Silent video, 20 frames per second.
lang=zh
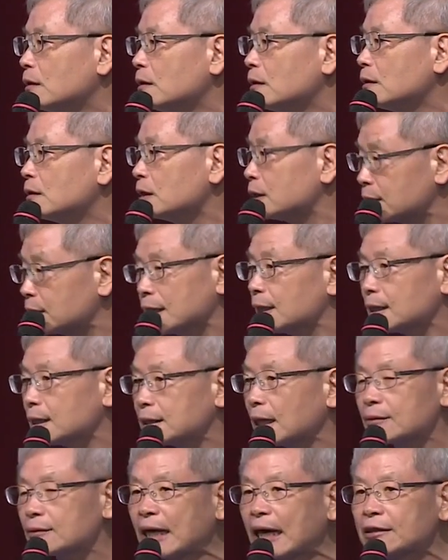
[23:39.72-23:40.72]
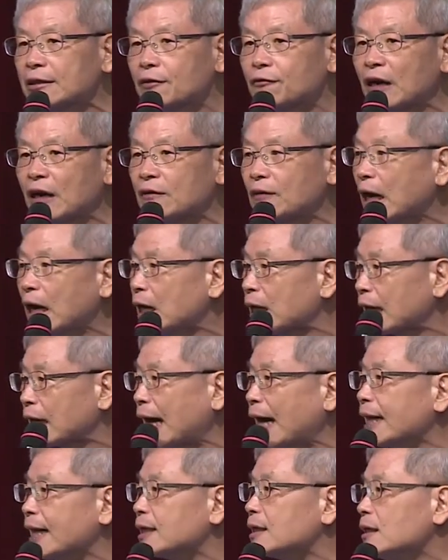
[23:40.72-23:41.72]
你真的照他的方法
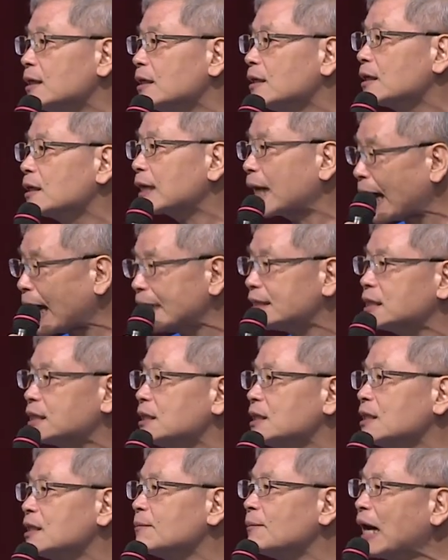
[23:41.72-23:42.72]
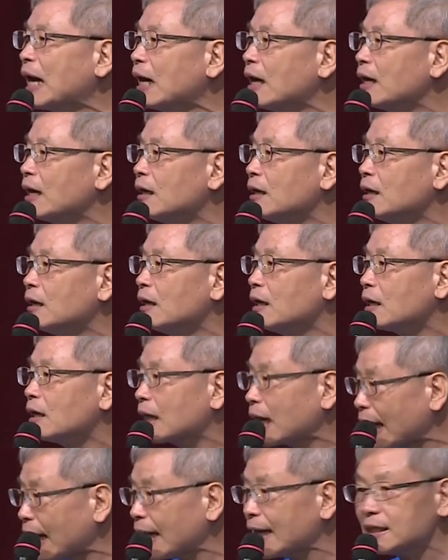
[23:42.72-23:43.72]
开了开心了吗？
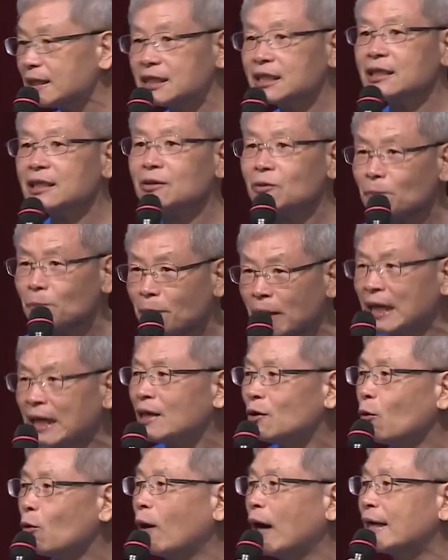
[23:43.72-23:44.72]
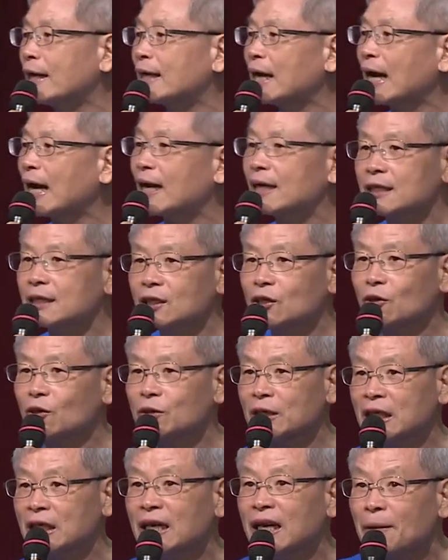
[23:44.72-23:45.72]
开心没完啦！以后
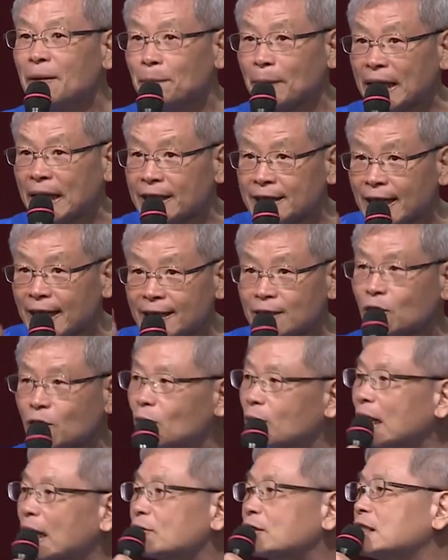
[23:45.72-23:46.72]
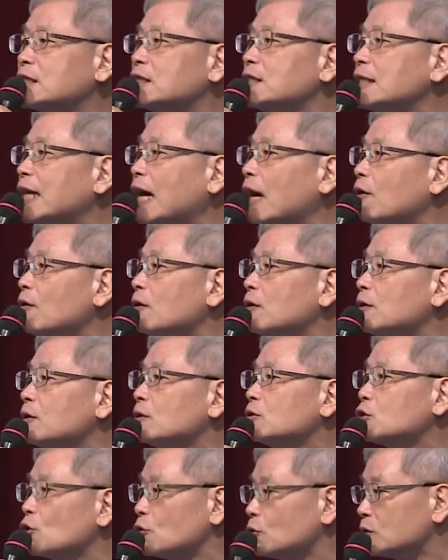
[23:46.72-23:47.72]
你每天都要吃药，
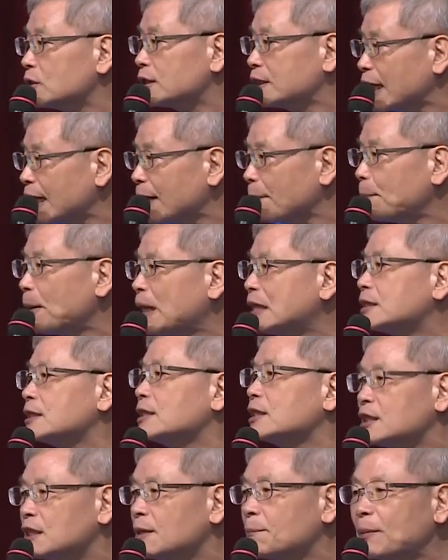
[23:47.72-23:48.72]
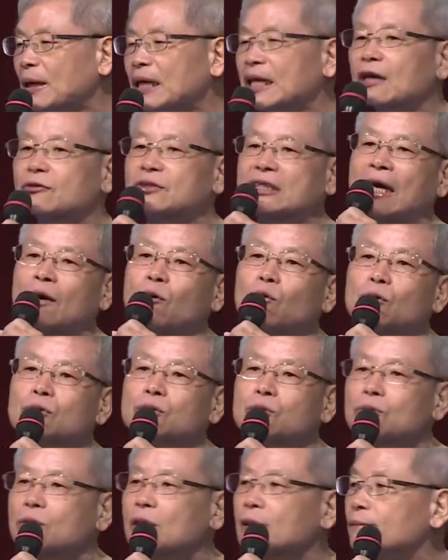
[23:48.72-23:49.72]
就这一辈子已经被药掌握
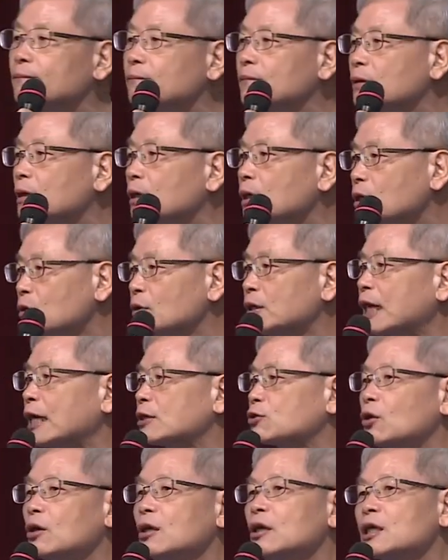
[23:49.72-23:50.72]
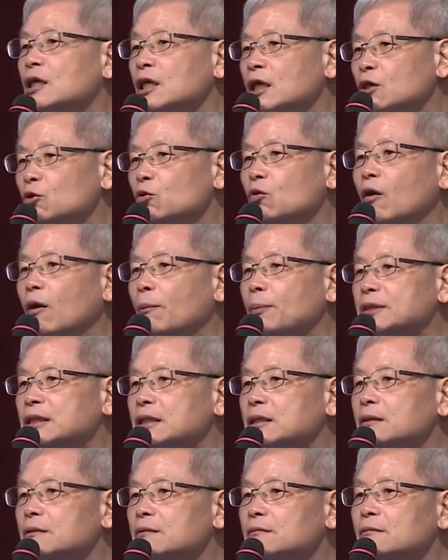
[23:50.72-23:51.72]
住了。因为他说，你如果不
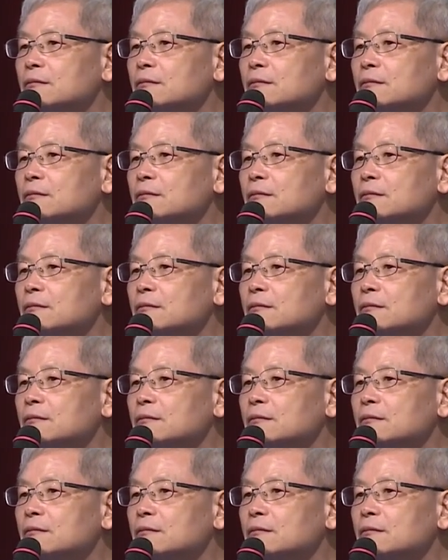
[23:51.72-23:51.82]
吃，